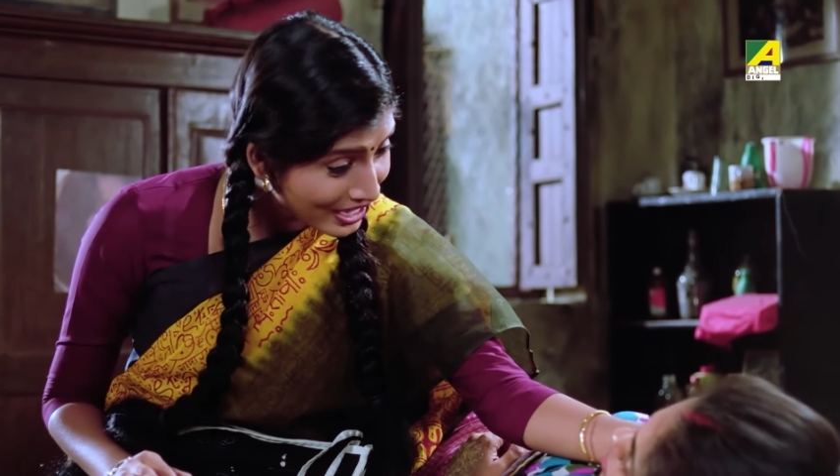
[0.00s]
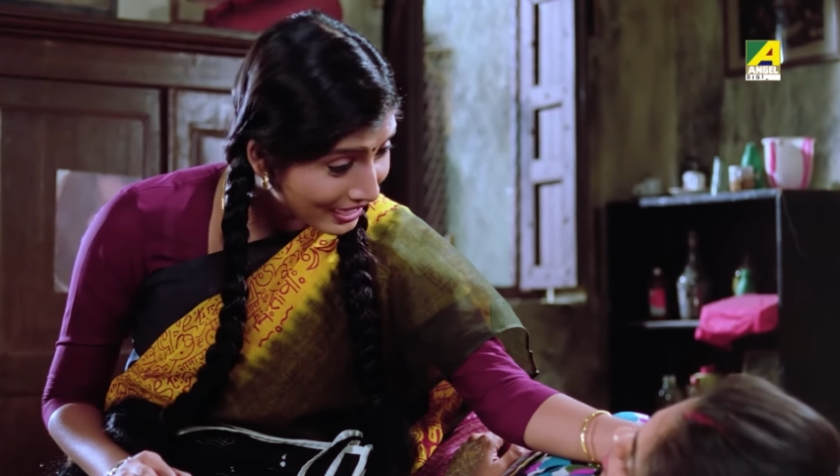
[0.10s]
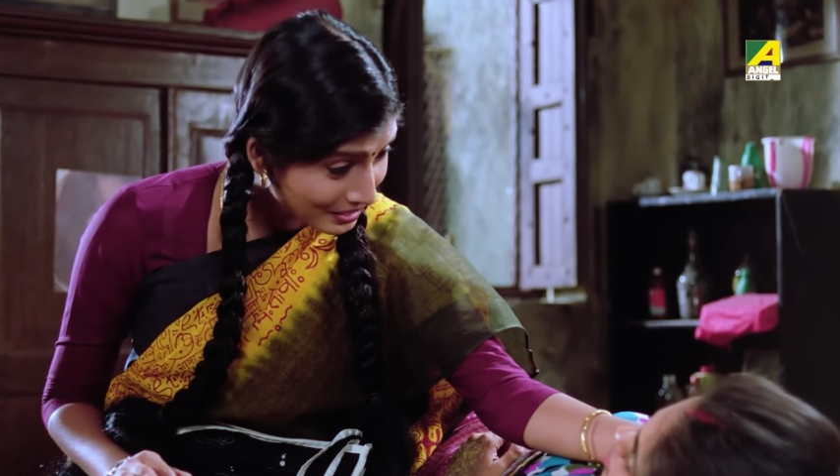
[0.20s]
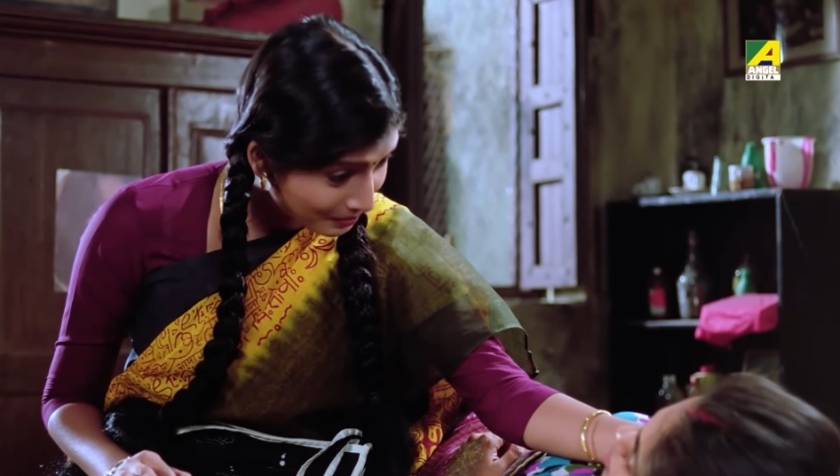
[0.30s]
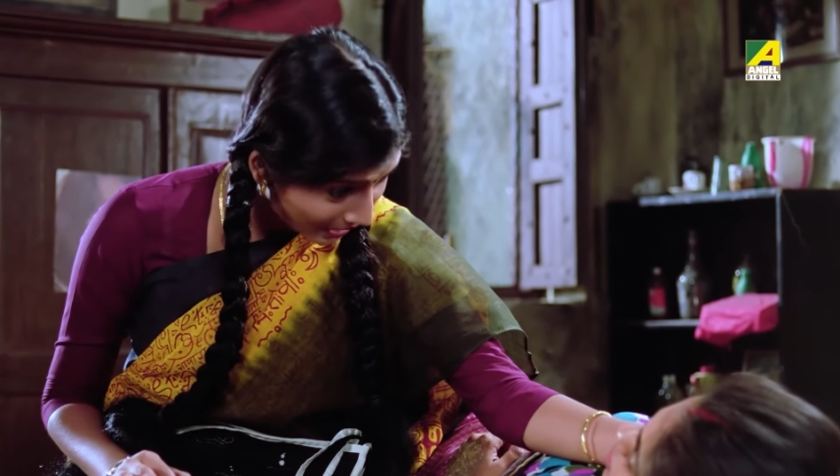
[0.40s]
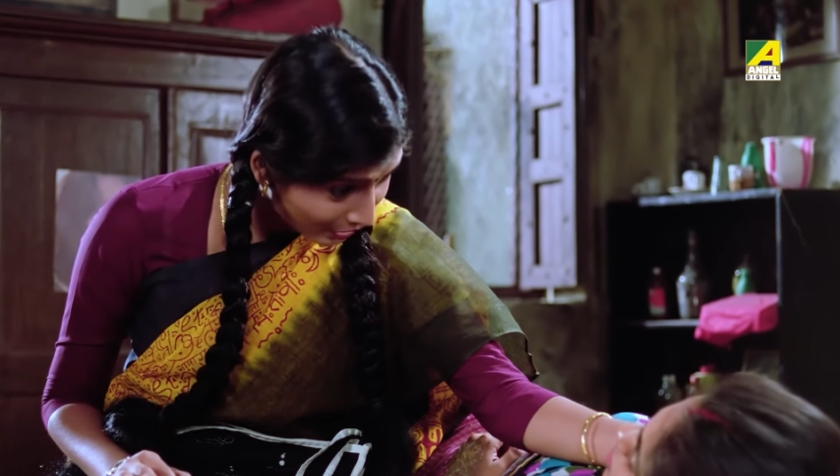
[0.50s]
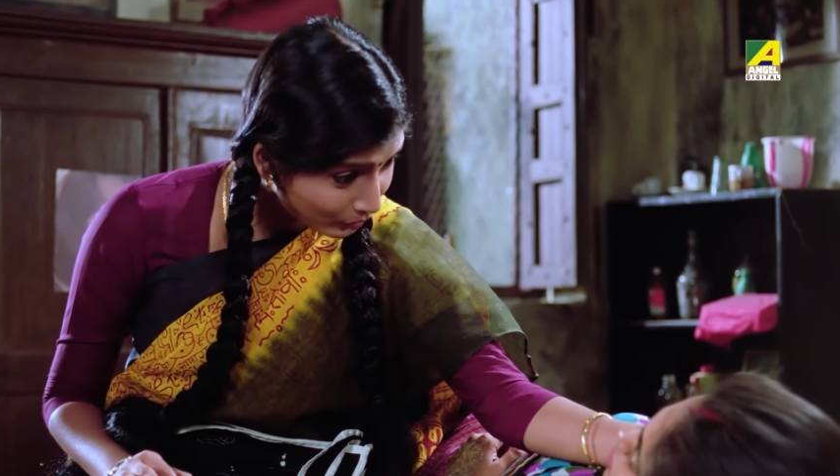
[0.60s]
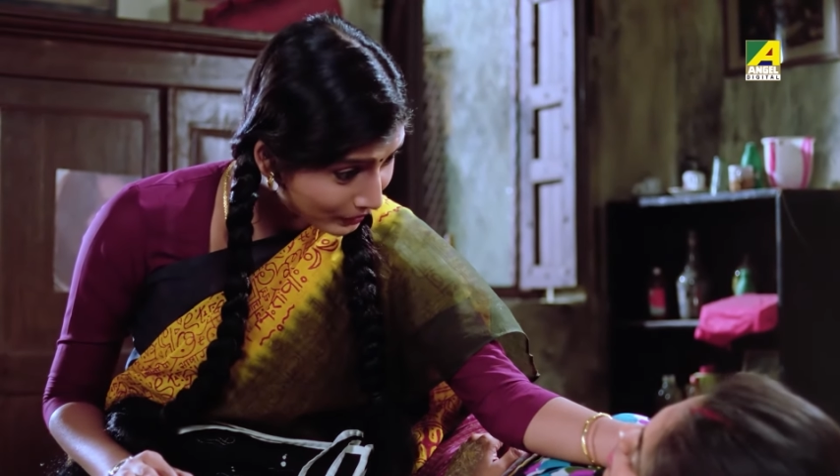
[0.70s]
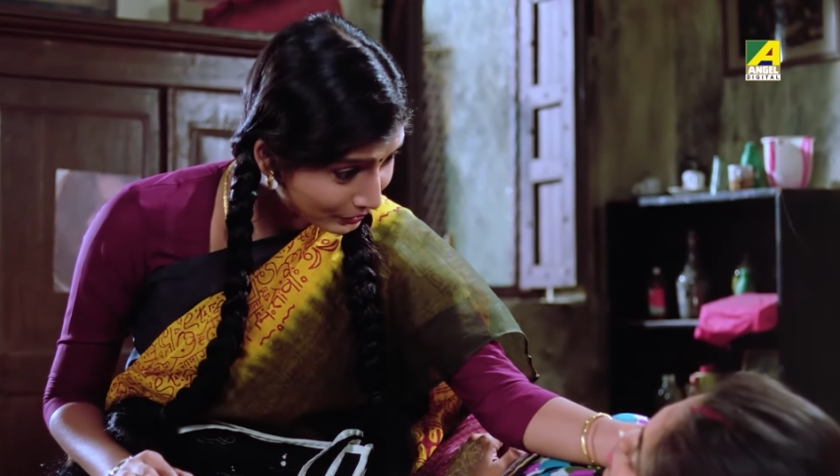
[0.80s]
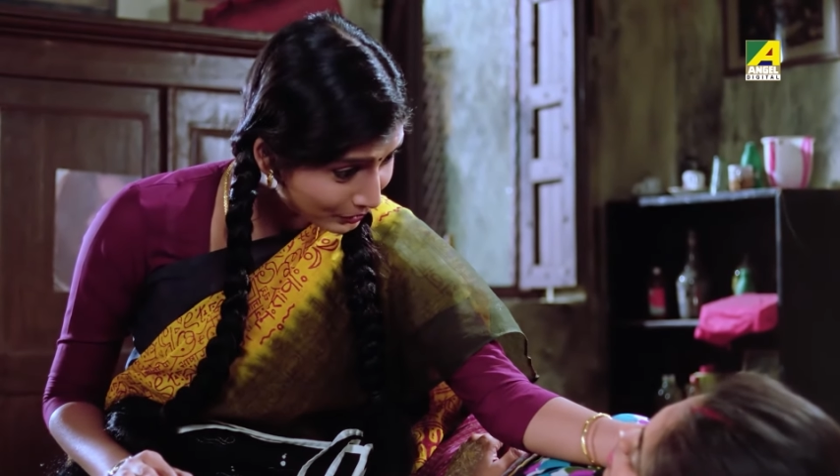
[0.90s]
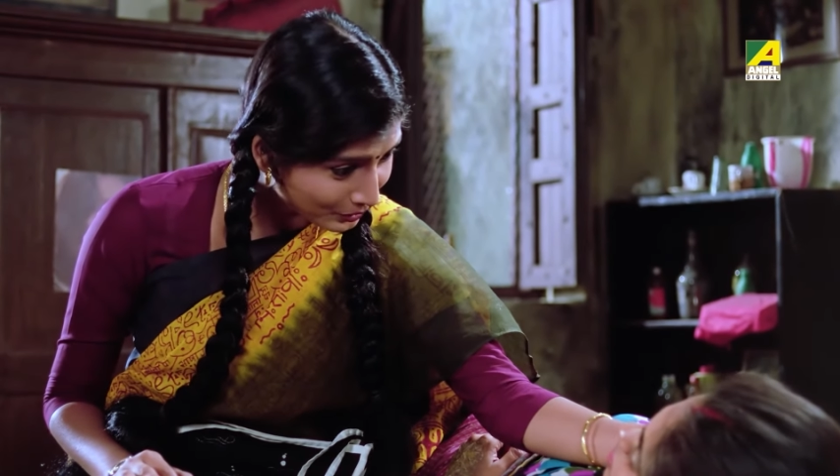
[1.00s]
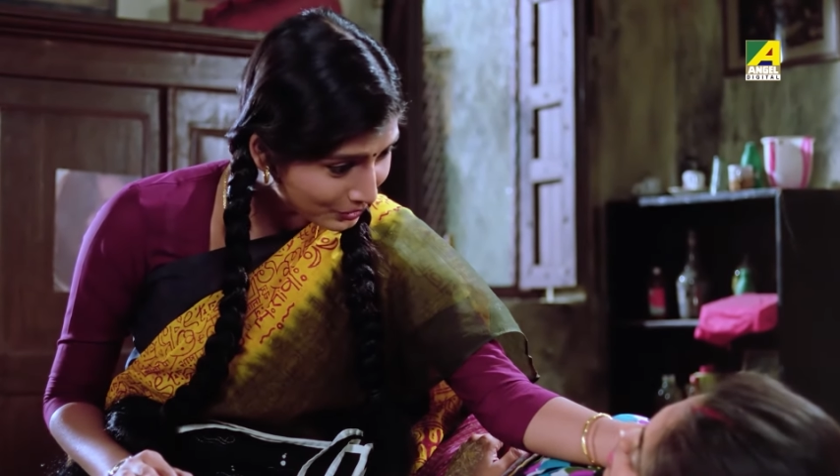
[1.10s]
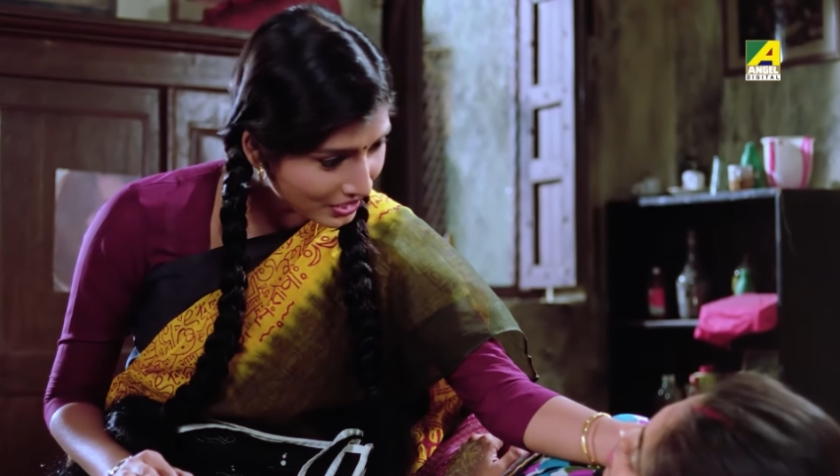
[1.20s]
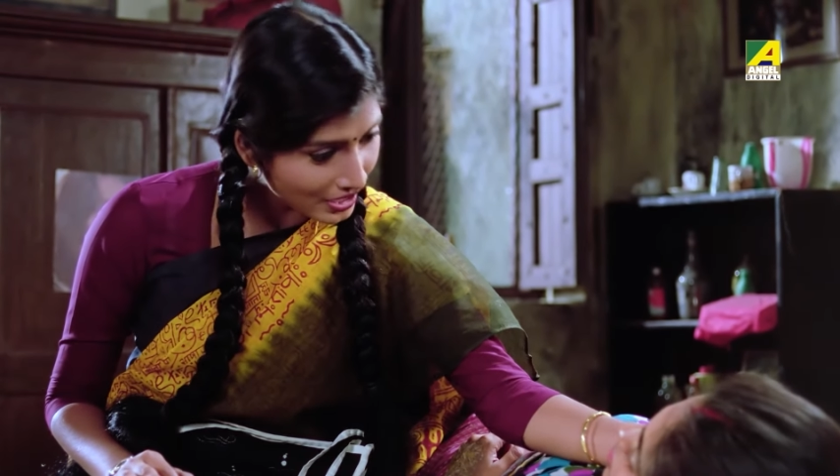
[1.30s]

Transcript: একটা ভালো পাত্র খুঁজে